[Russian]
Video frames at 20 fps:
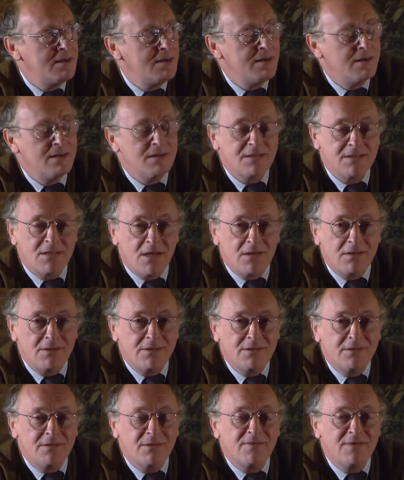In the
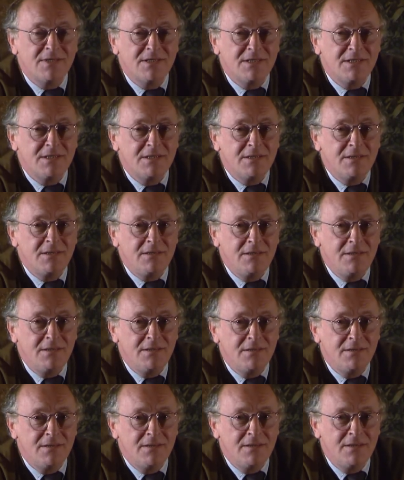solitude of the sea,
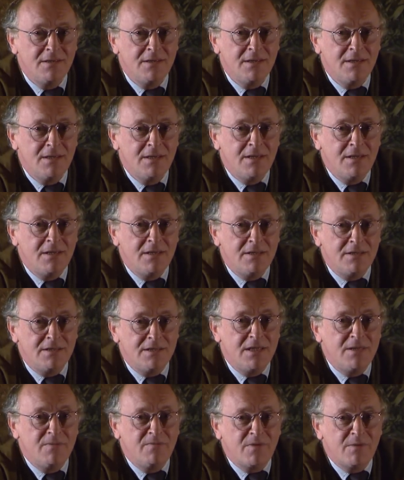
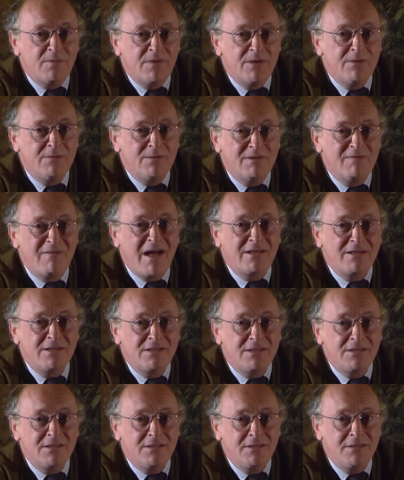deep from human
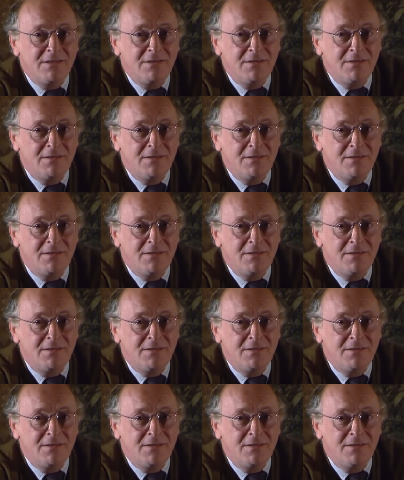vanity –